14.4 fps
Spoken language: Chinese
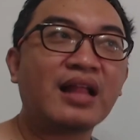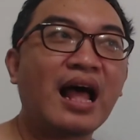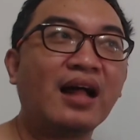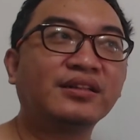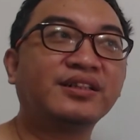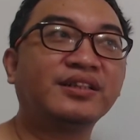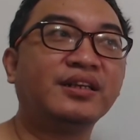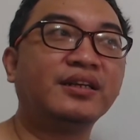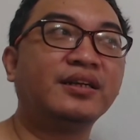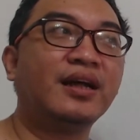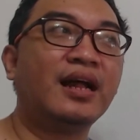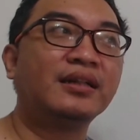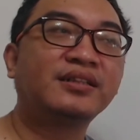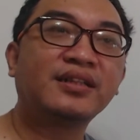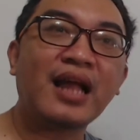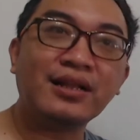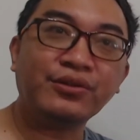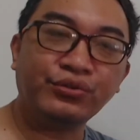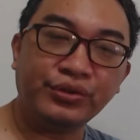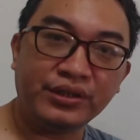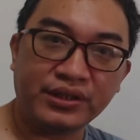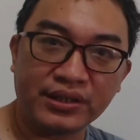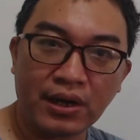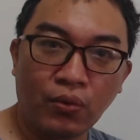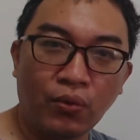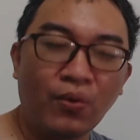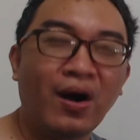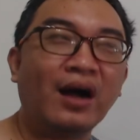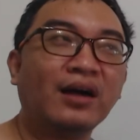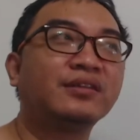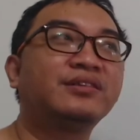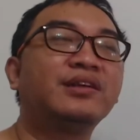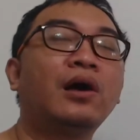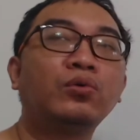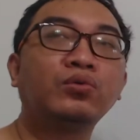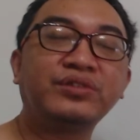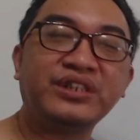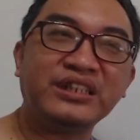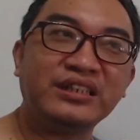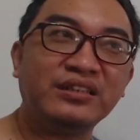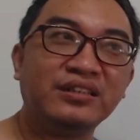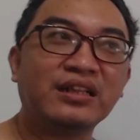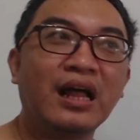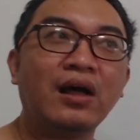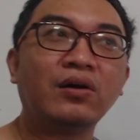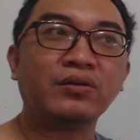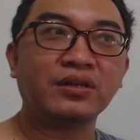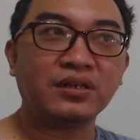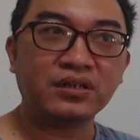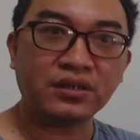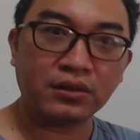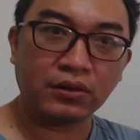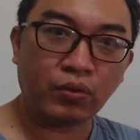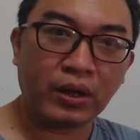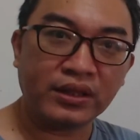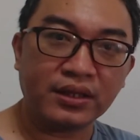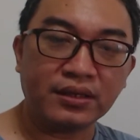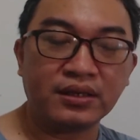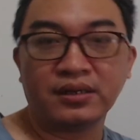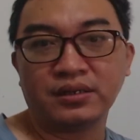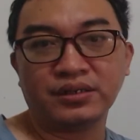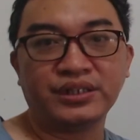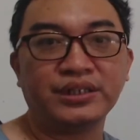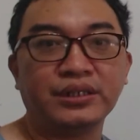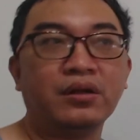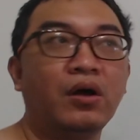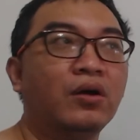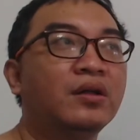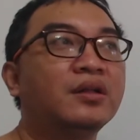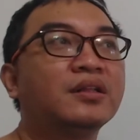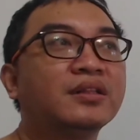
它是一个、啊、善于交往、交际，然后呢乐观的一颗心哈、哦。